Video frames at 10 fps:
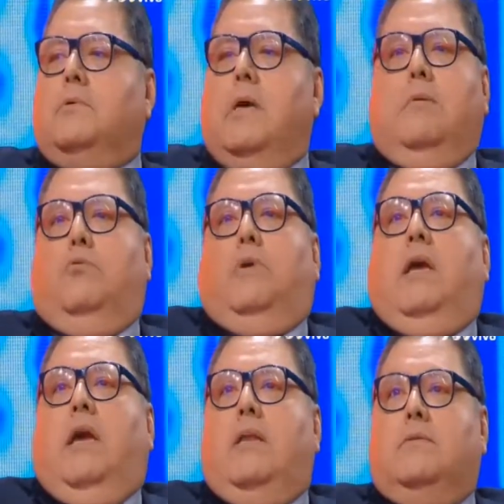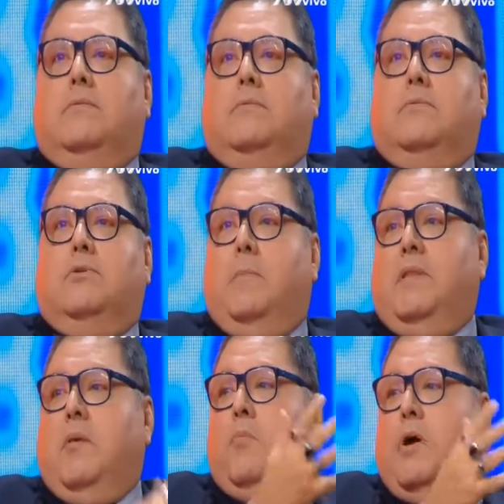O sea, ¿tú quién eres? ¿Tú
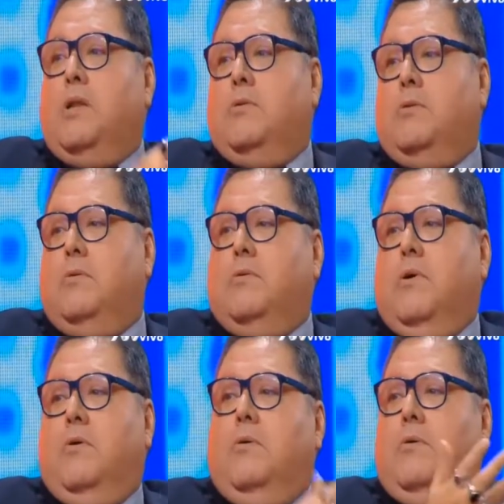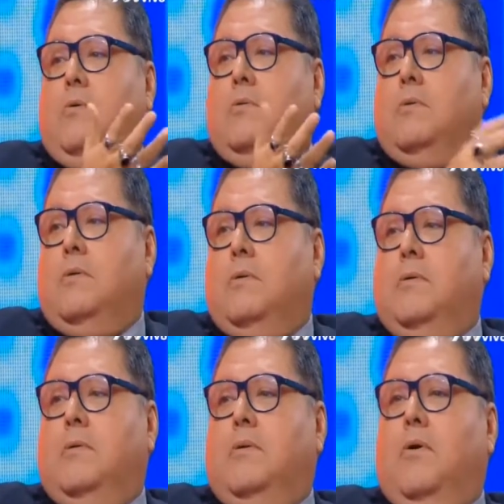también te has muerto o,
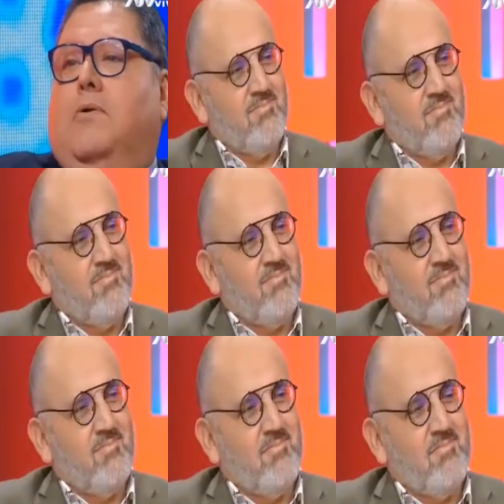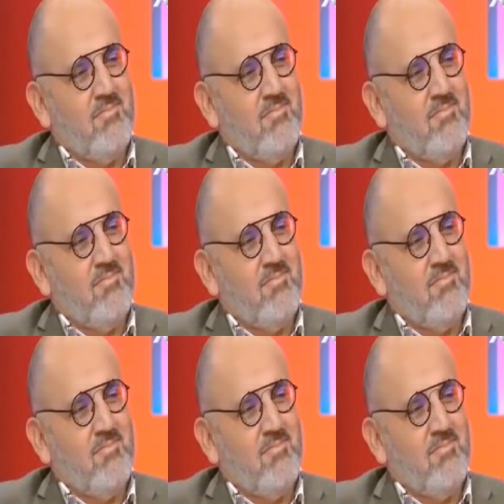o, estoy alucinando?